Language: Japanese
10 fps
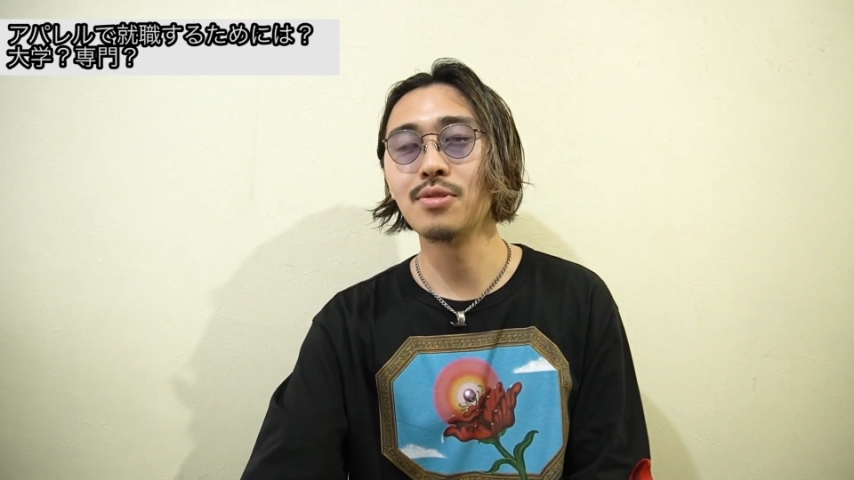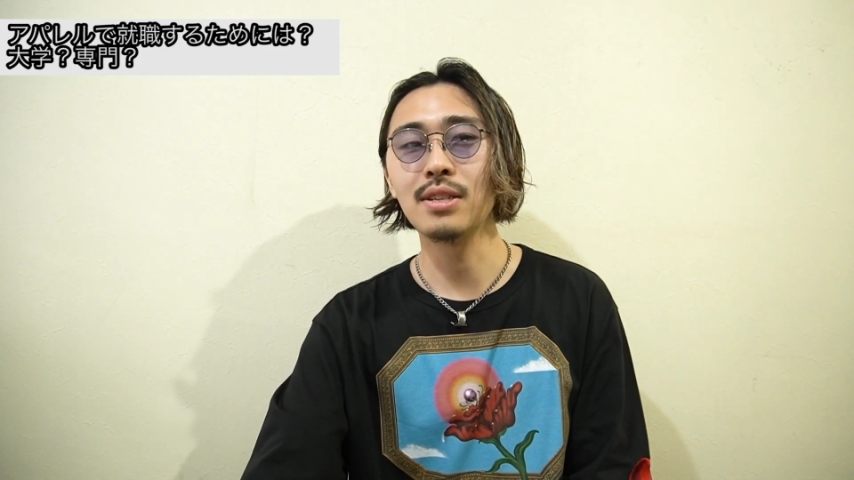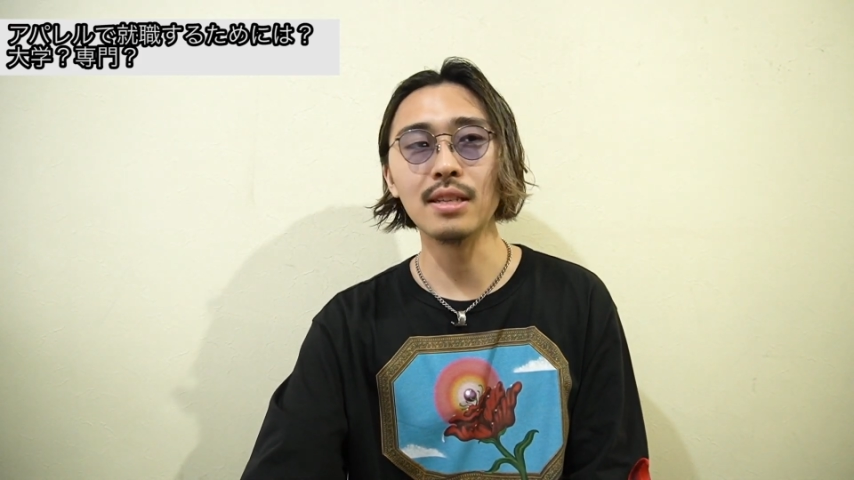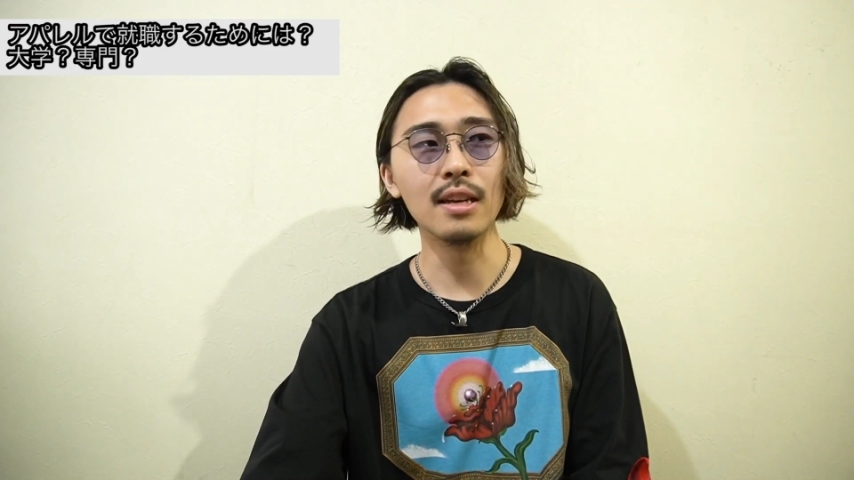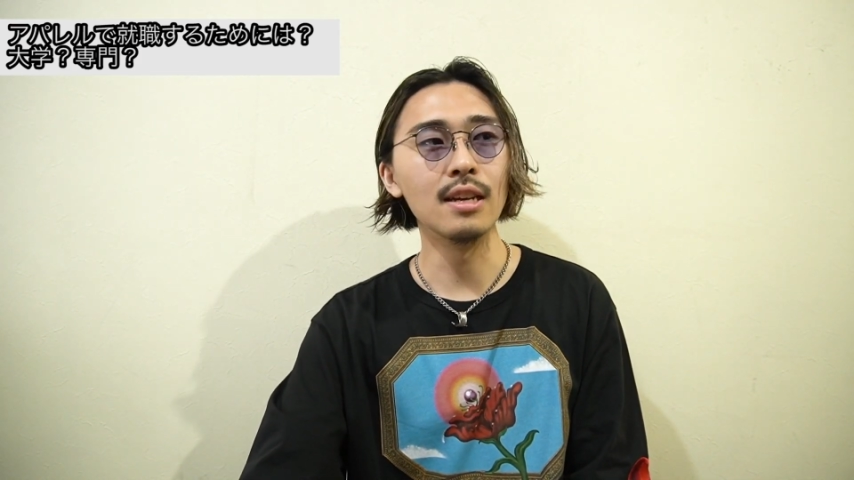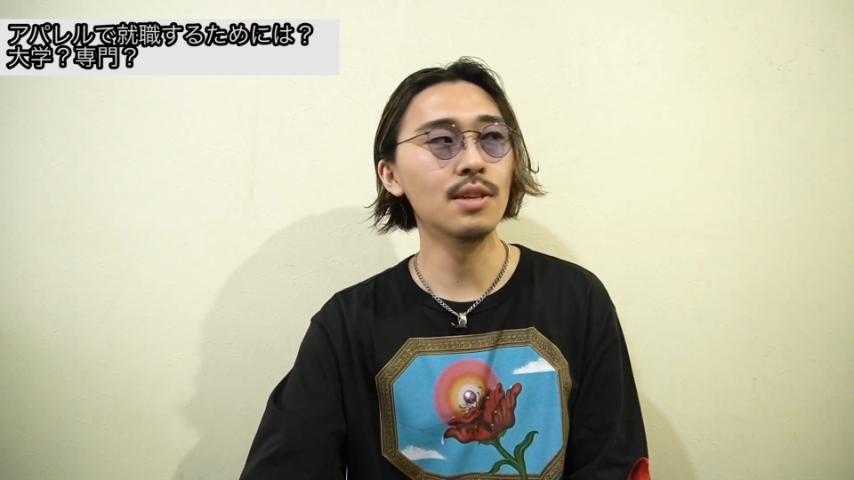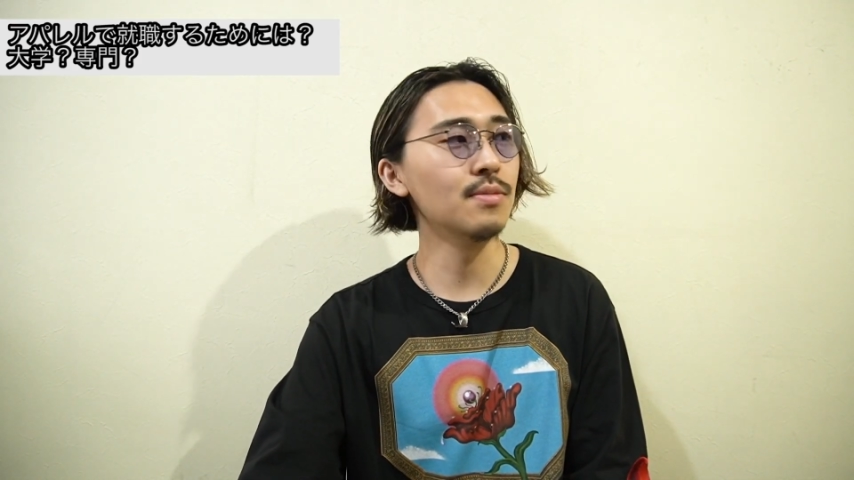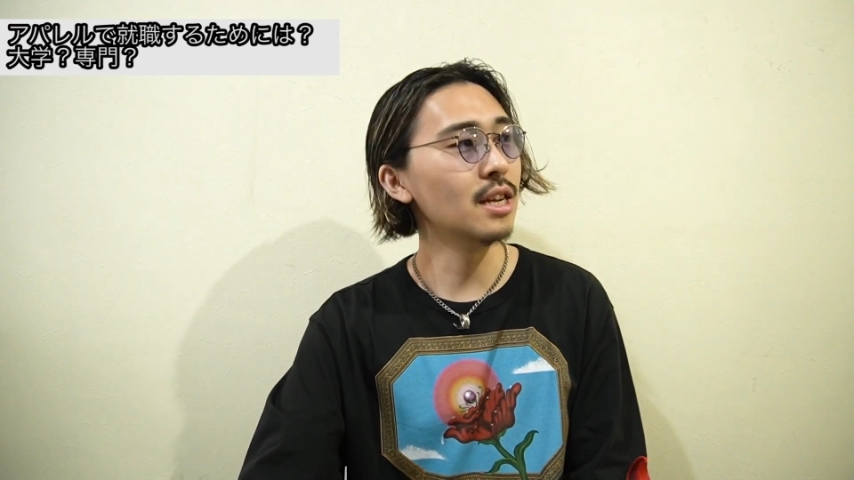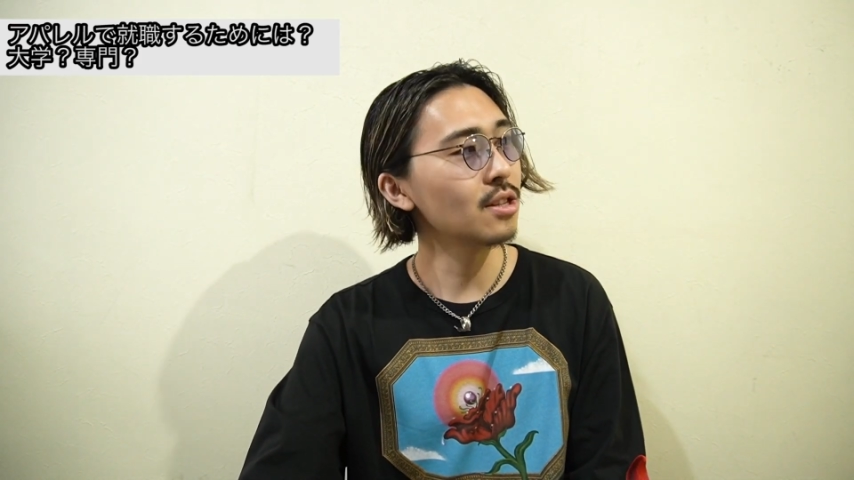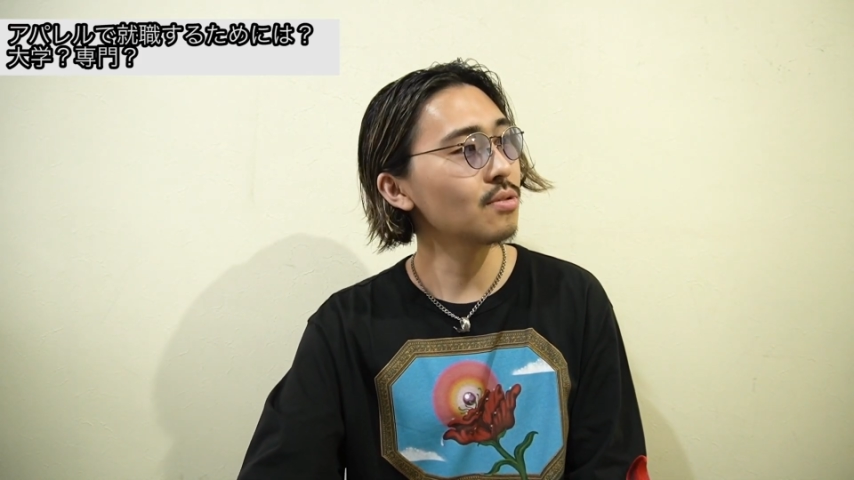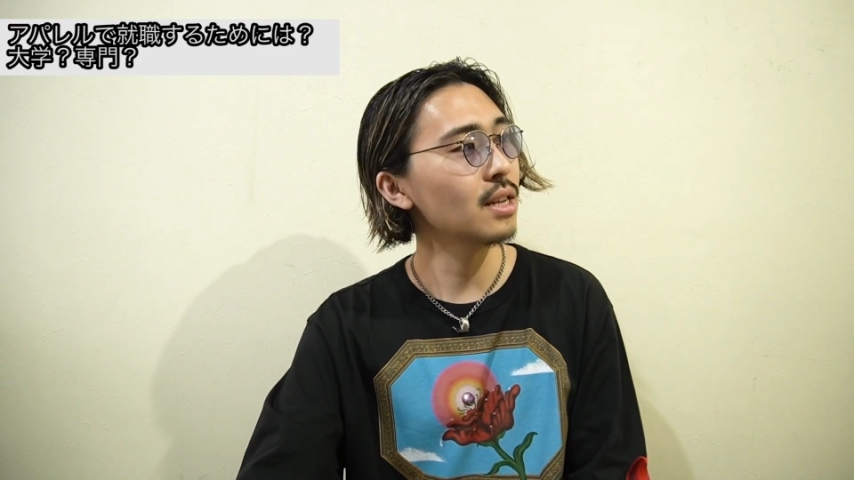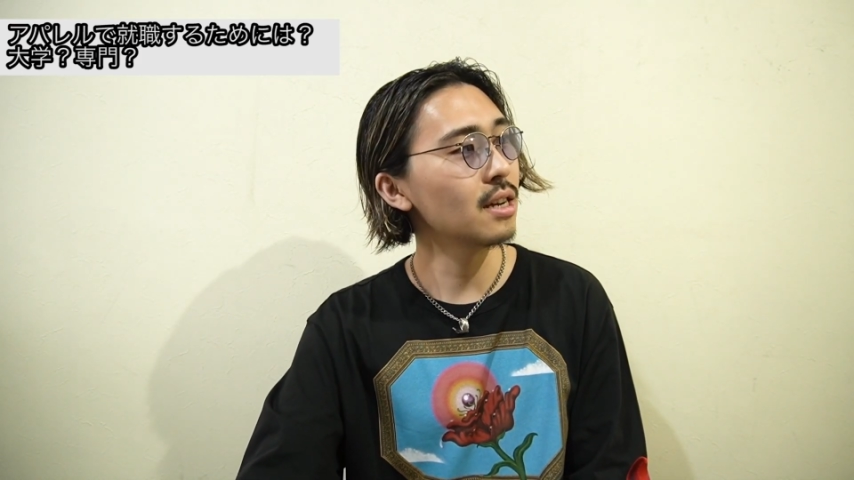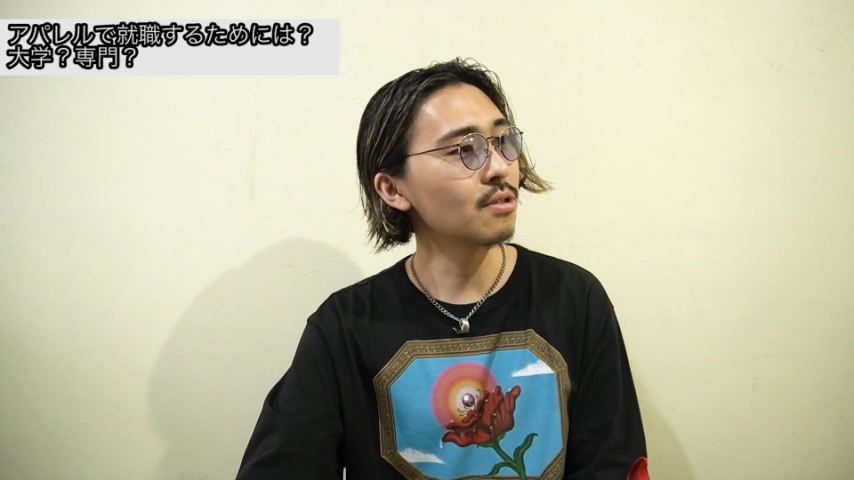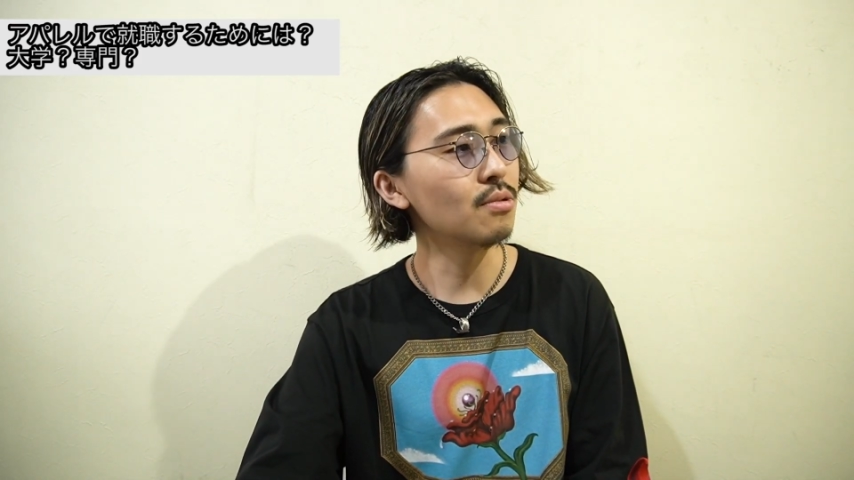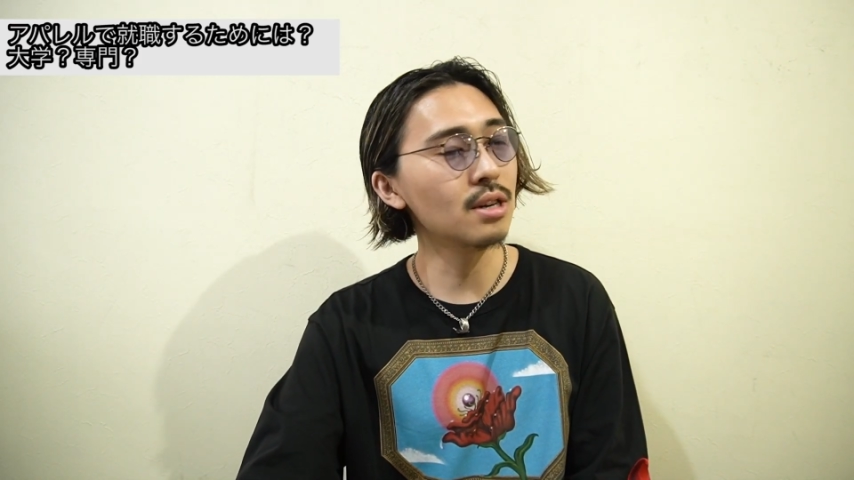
好きででもなんとなく音